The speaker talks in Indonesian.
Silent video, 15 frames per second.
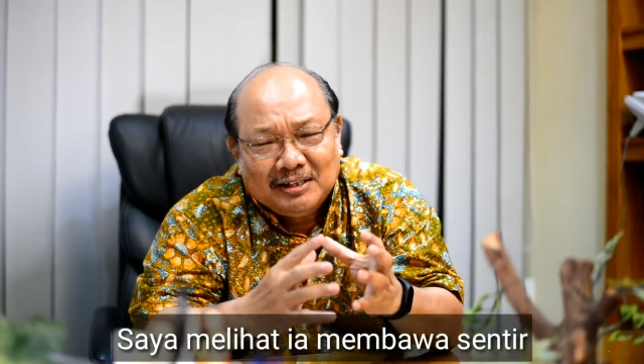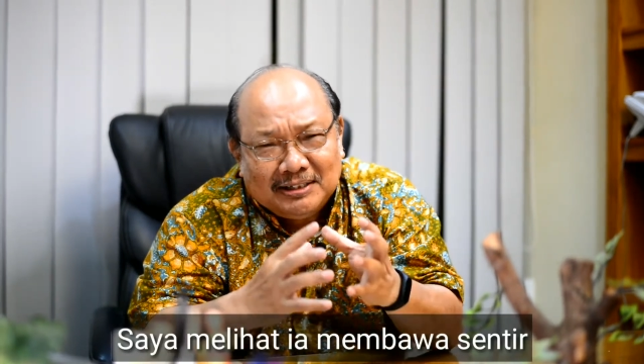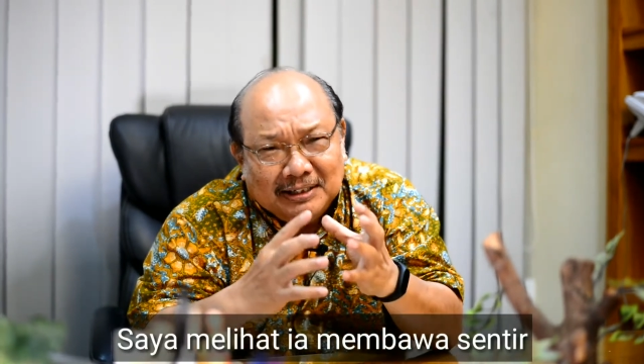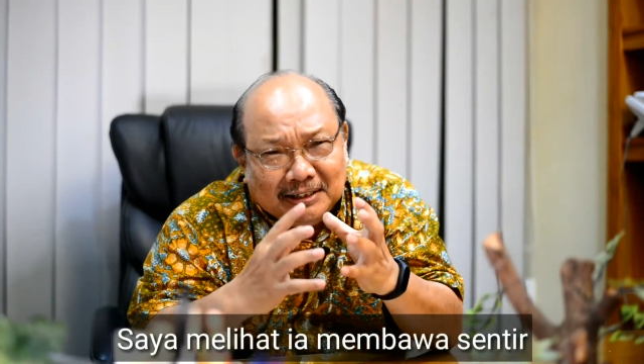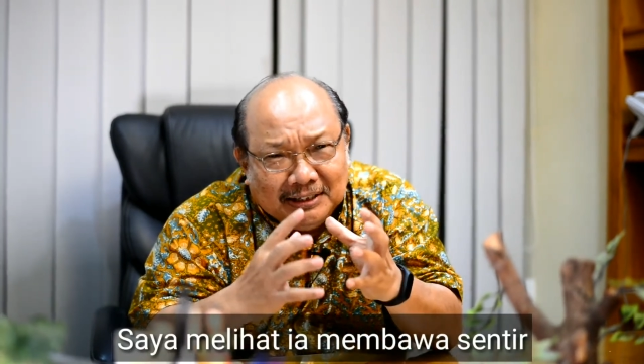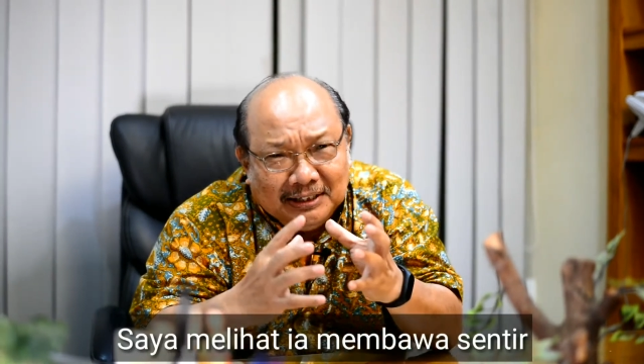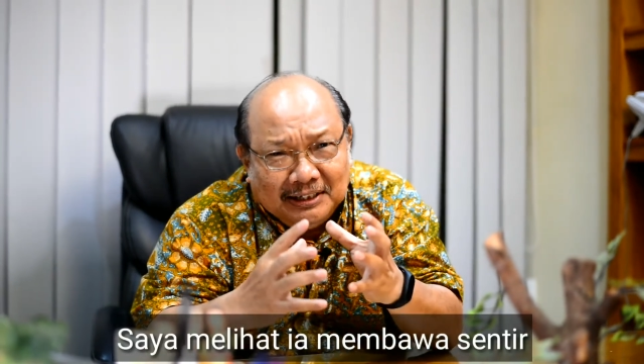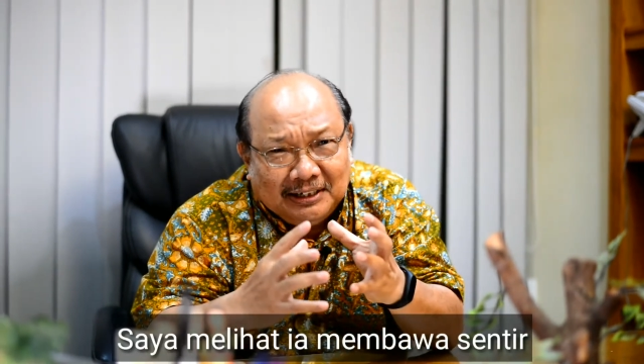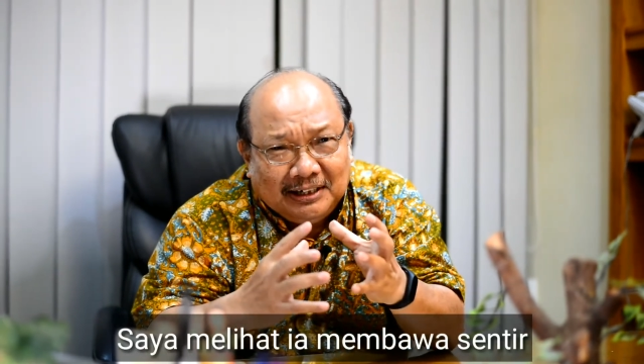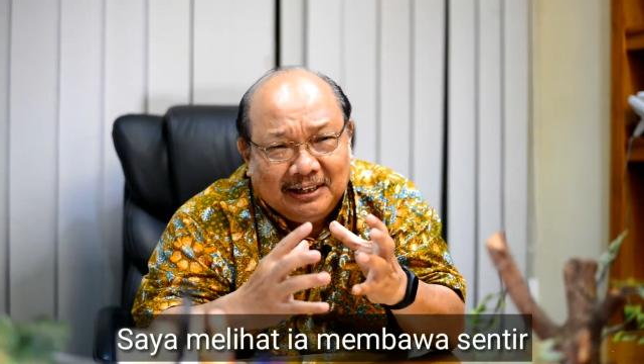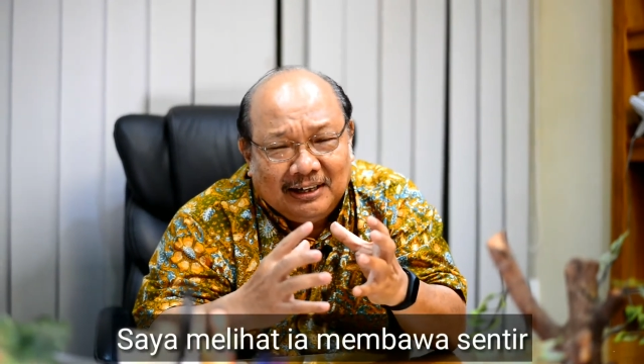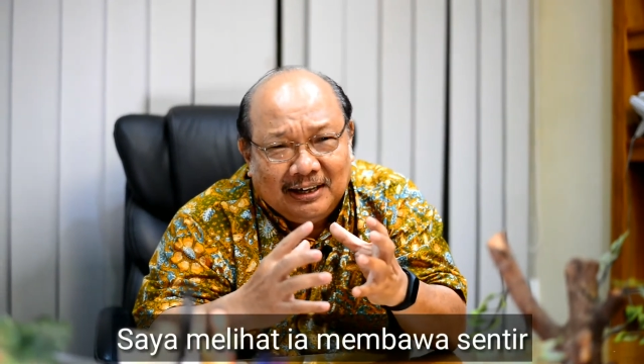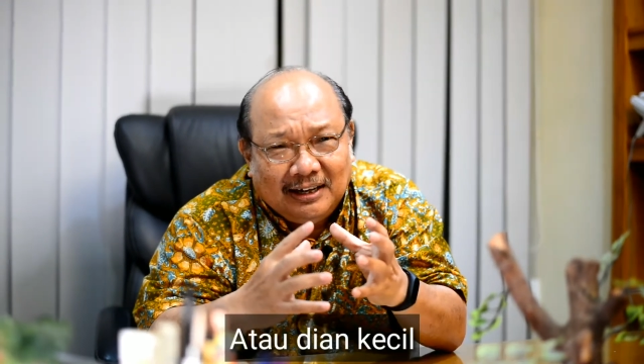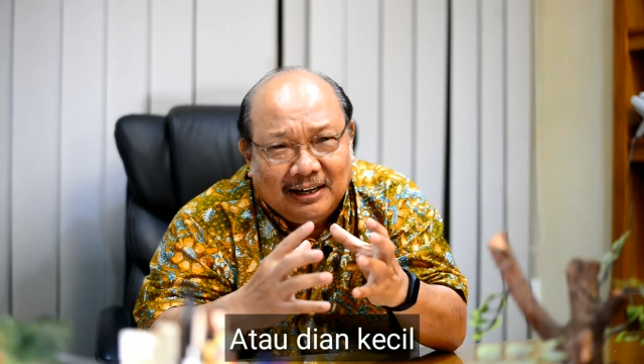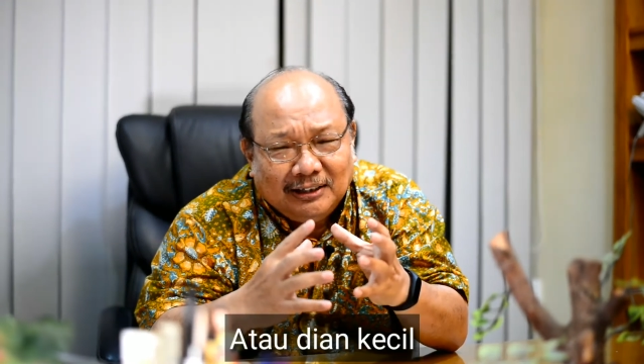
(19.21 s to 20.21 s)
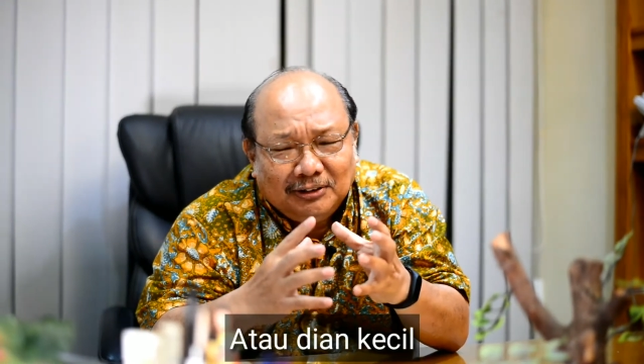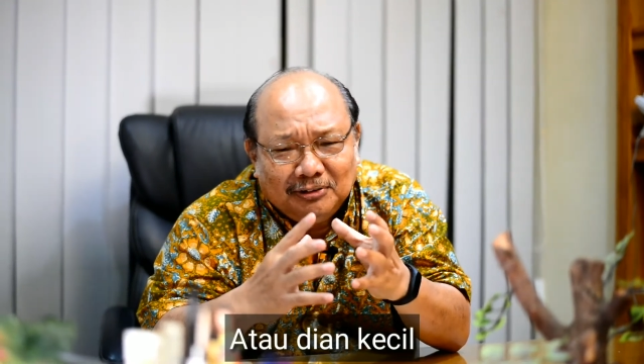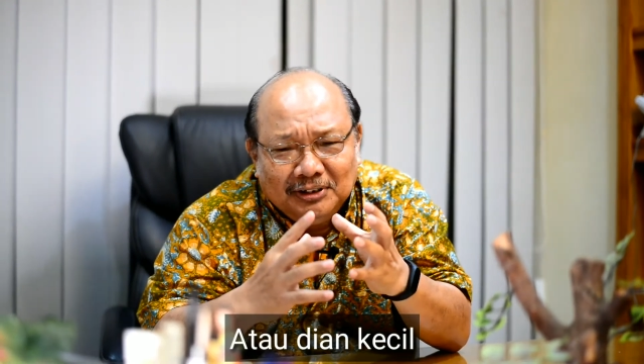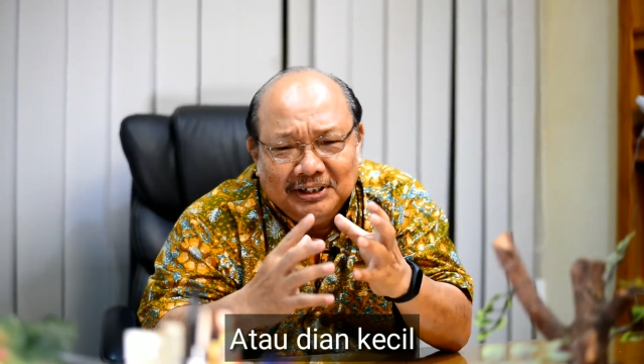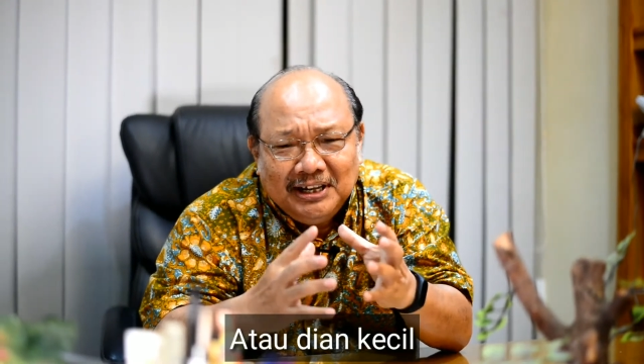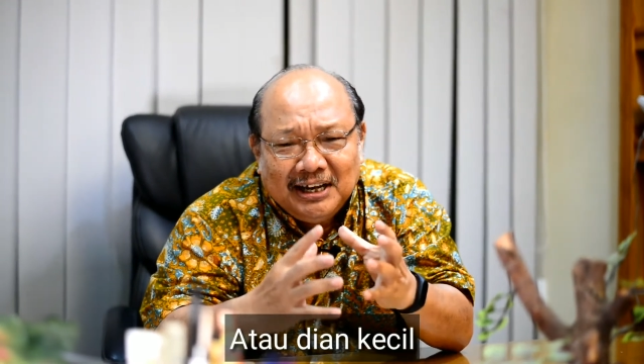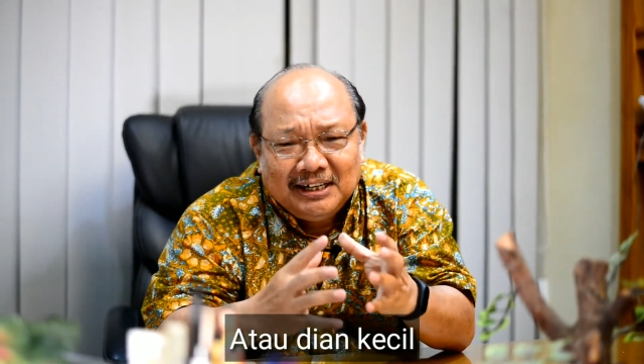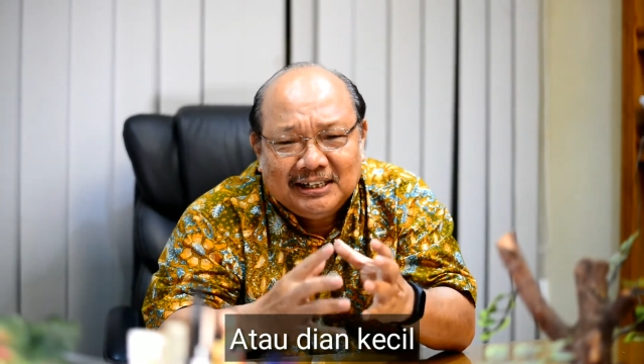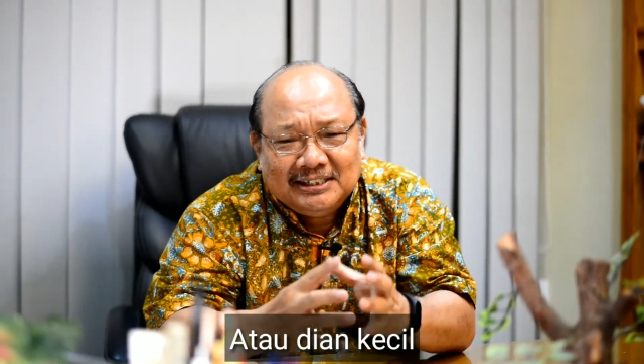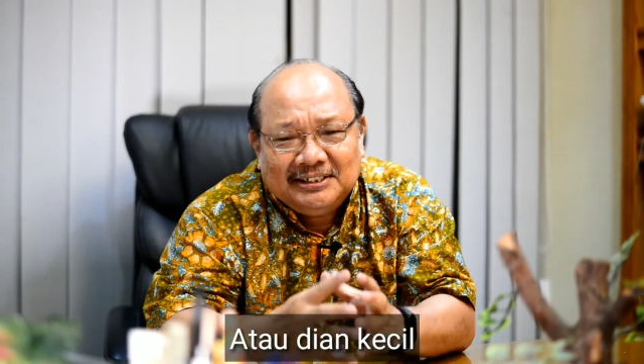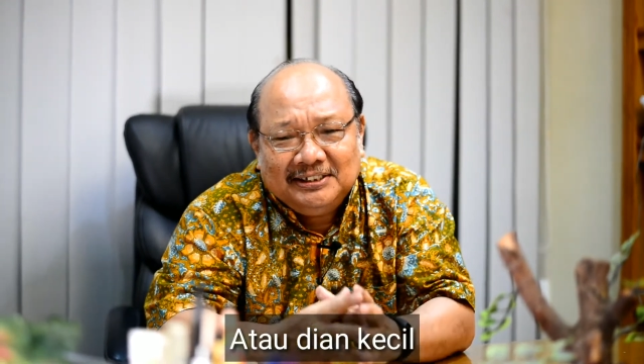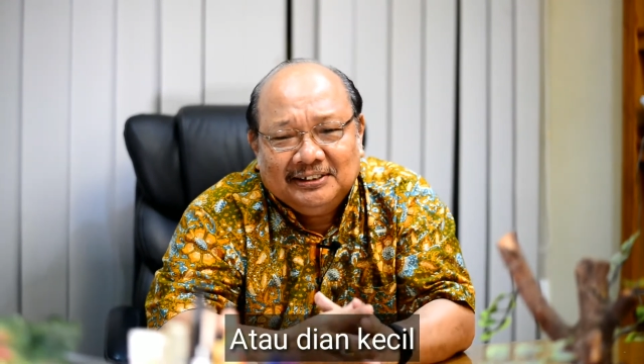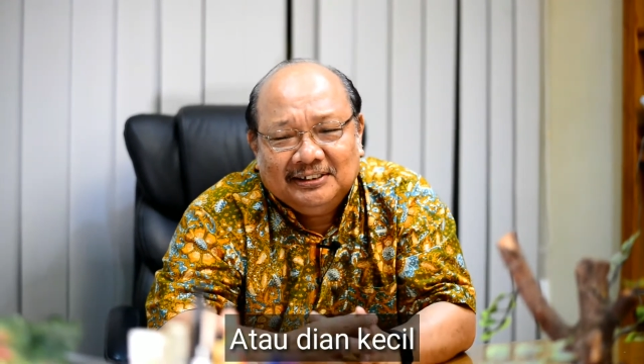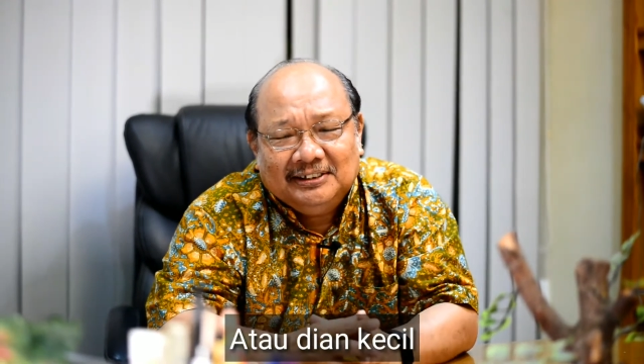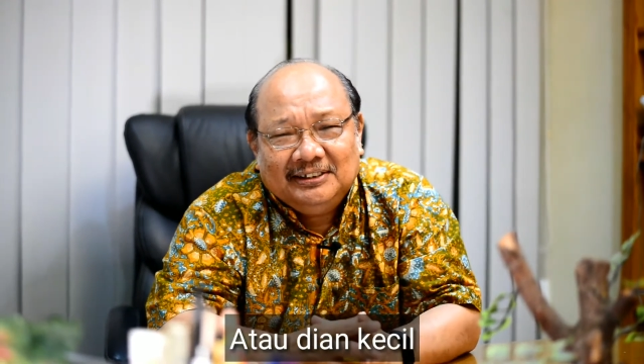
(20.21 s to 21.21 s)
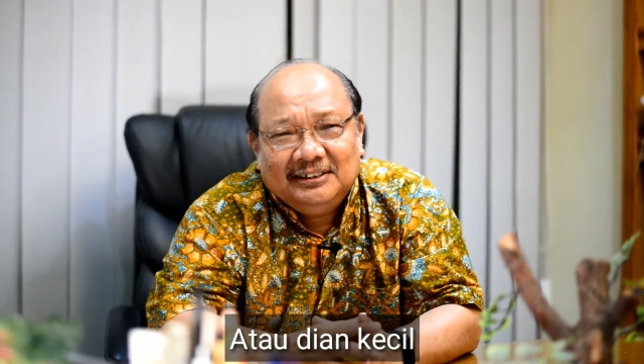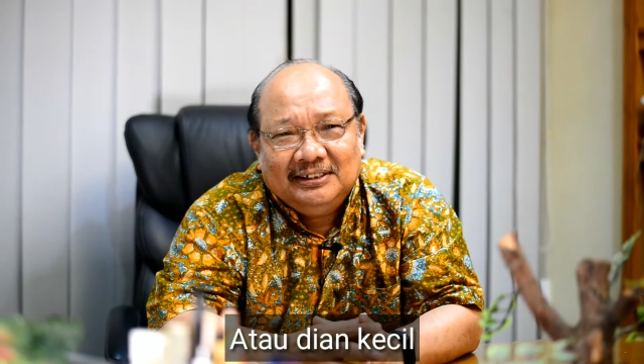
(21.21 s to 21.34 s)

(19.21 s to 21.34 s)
sentir atau dian kecil.